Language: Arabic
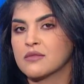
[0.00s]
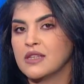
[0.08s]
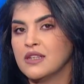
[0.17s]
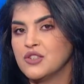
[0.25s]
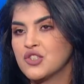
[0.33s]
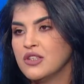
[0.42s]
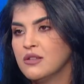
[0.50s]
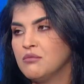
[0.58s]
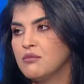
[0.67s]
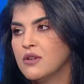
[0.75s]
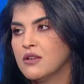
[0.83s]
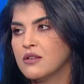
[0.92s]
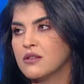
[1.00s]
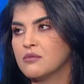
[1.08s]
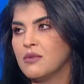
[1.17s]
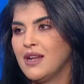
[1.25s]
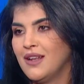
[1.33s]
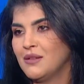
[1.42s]
ثاني آه، شيء
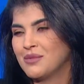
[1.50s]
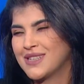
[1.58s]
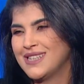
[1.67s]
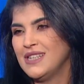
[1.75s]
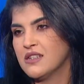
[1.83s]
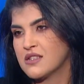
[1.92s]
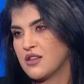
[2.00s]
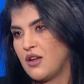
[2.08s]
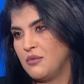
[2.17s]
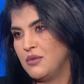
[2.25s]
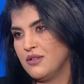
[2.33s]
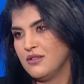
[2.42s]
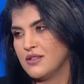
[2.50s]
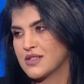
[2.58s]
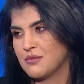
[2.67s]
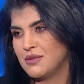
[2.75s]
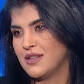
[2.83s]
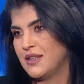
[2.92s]
مرحله كثير صعبه
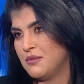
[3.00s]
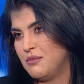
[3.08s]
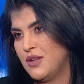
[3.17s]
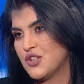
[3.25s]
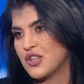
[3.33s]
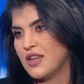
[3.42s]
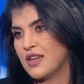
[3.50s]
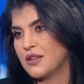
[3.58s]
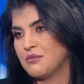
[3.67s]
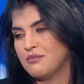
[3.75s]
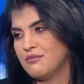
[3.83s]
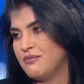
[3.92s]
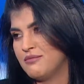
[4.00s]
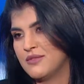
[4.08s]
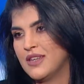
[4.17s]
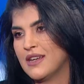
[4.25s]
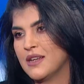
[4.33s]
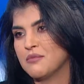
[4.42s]
اذا بدك تبلشي هيك
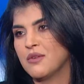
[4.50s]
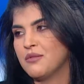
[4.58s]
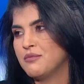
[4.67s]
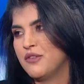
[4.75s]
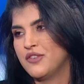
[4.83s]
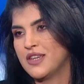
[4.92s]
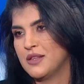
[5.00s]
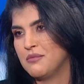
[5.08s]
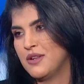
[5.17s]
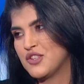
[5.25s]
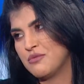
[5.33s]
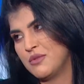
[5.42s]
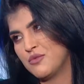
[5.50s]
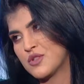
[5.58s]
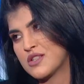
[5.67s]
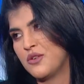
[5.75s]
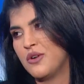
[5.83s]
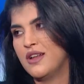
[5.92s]
اكيد دغري ما ما فيك تبلشي
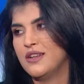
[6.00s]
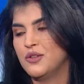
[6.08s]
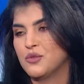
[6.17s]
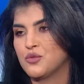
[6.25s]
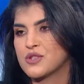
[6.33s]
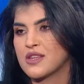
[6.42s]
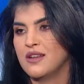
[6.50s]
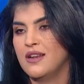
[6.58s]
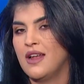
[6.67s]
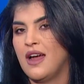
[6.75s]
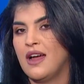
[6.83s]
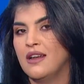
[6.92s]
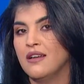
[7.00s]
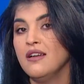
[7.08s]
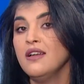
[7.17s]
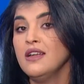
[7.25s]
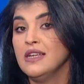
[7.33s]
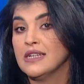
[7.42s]
بمستوى قليل وتوصلي لاعلى
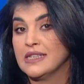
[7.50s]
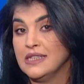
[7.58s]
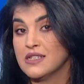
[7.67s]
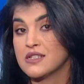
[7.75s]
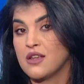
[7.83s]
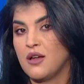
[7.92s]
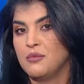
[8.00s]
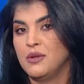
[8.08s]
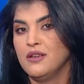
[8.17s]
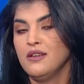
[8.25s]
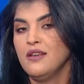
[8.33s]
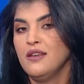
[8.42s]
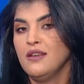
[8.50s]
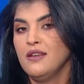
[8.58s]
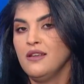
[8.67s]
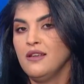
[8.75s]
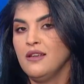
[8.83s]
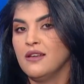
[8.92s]
كثير صعبه
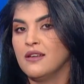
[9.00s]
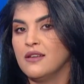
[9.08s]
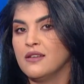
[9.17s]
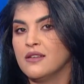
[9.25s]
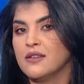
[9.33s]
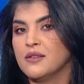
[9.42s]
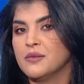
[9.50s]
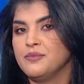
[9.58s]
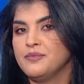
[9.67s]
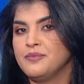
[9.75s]
أه